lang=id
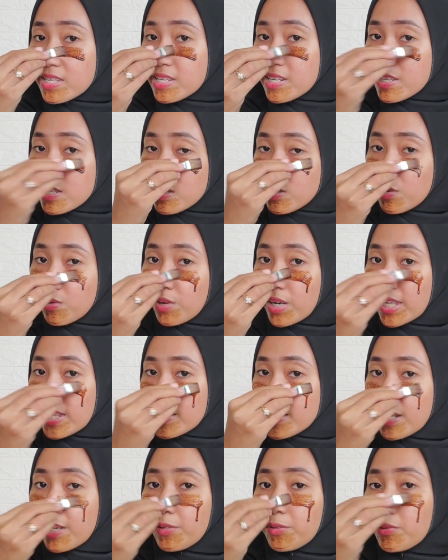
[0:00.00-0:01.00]
jenis
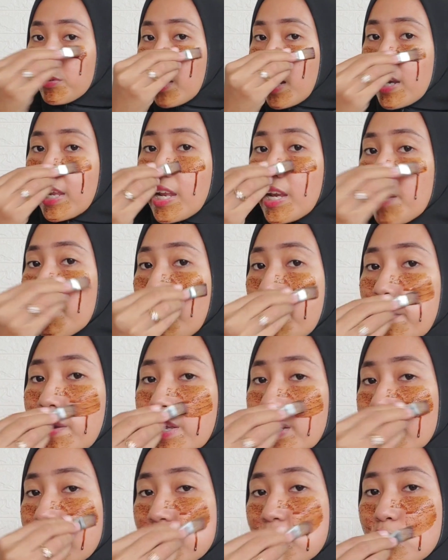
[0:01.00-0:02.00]
kulit Jadi untuk kalian yang
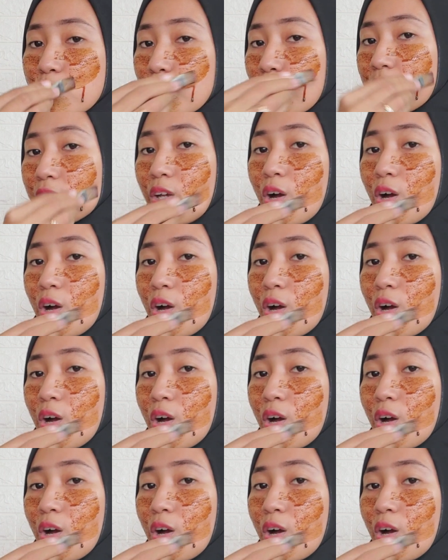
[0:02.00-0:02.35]
memiliki jenis kulit